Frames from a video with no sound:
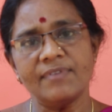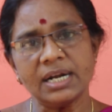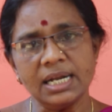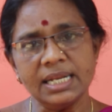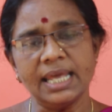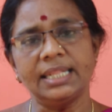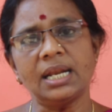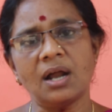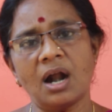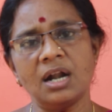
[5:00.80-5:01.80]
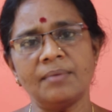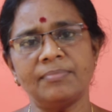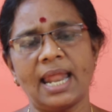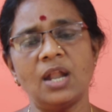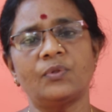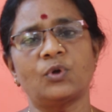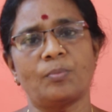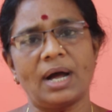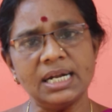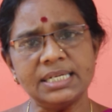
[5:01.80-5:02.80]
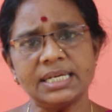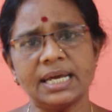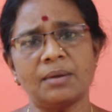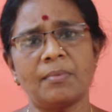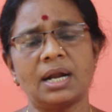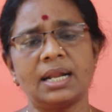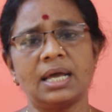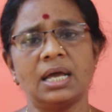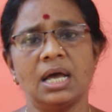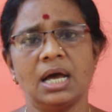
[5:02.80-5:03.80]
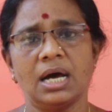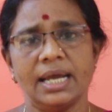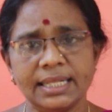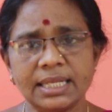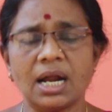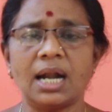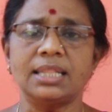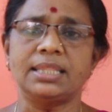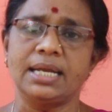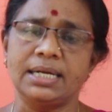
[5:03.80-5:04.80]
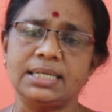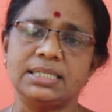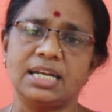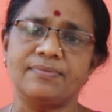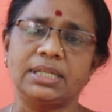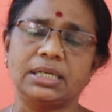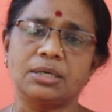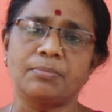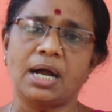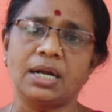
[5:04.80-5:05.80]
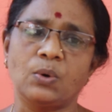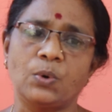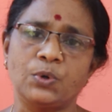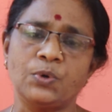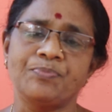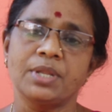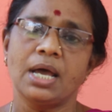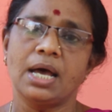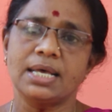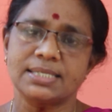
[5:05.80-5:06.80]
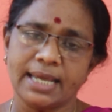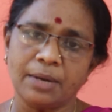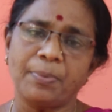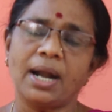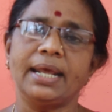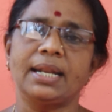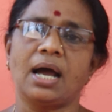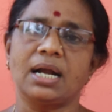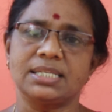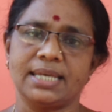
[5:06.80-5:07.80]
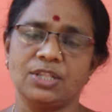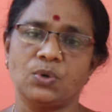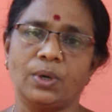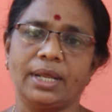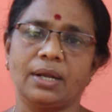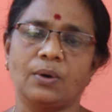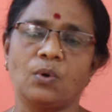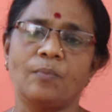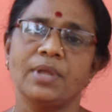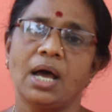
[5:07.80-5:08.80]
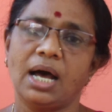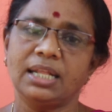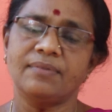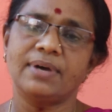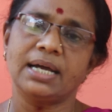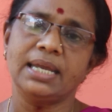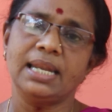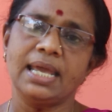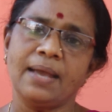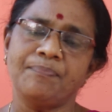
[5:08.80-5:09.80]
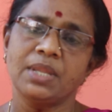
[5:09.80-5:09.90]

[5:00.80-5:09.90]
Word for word: அவர்களின் எதிர்காலம் நல்ல ஒரு மகிழ்ச்சிகரமான எதிர்காலத்தை இட்டு செல்வதற்குமான ஒரு செயற்பாடை நாங்கள் செய்து கொண்டிருக்கிறோம் அந்த வகையிலே